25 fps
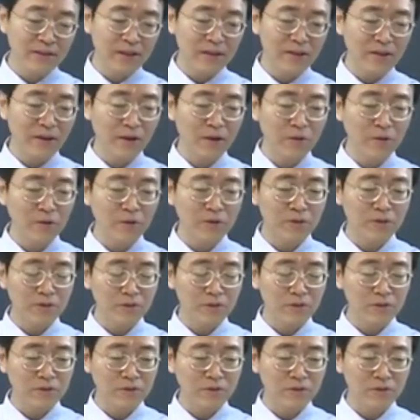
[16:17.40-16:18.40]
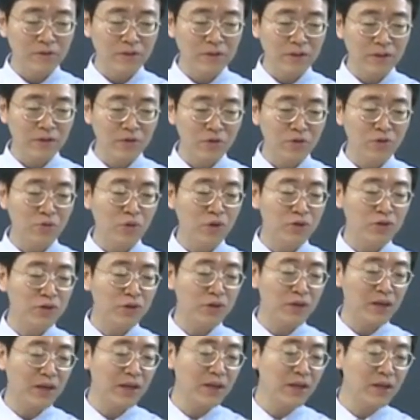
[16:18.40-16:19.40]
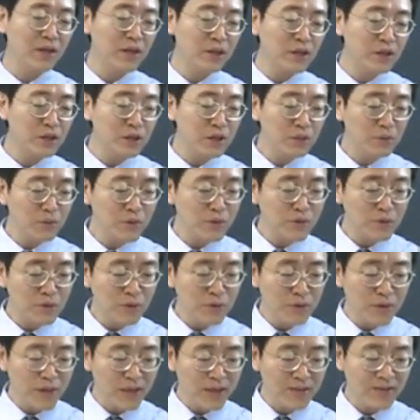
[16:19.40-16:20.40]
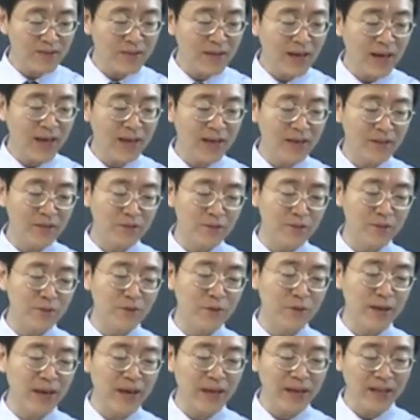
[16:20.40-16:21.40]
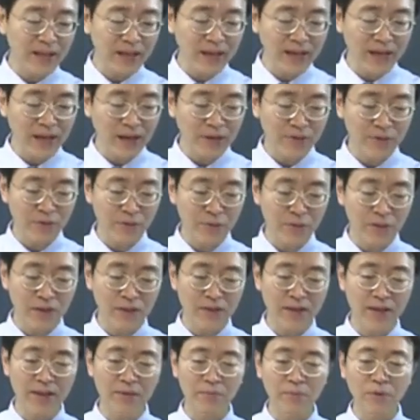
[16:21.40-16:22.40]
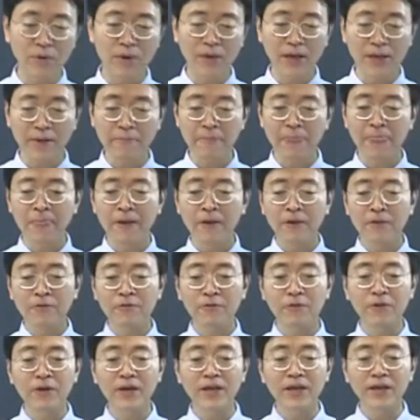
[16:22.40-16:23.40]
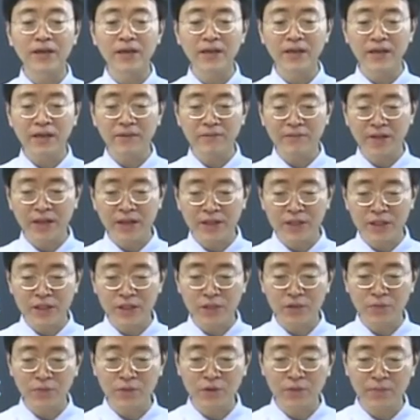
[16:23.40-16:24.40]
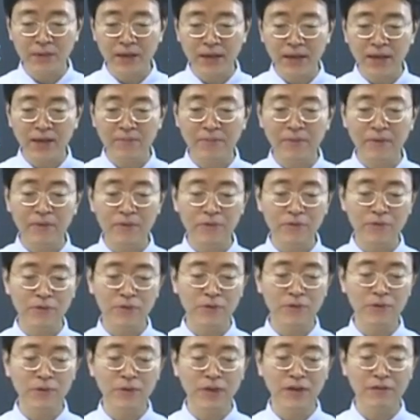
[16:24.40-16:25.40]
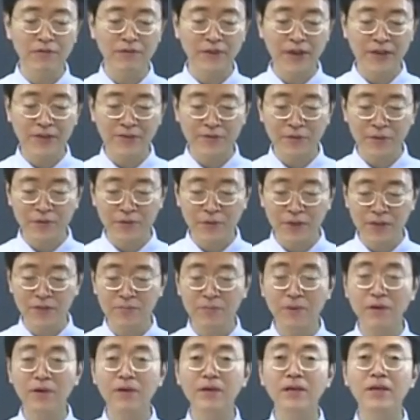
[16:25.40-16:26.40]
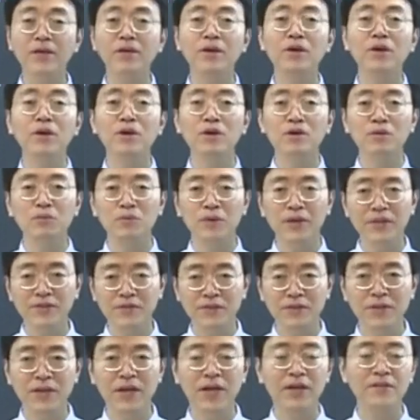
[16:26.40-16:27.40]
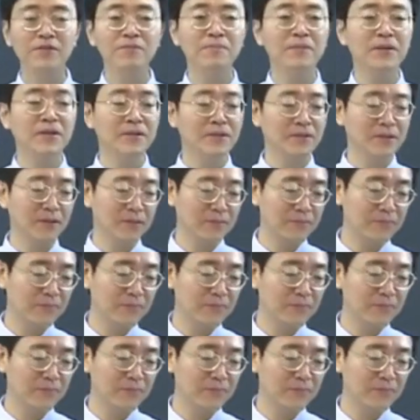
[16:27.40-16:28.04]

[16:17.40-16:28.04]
她到这个去卧室呢？She was too excited to do any housework that morning, for in the evening she would be able to a fancy dress party with her husband.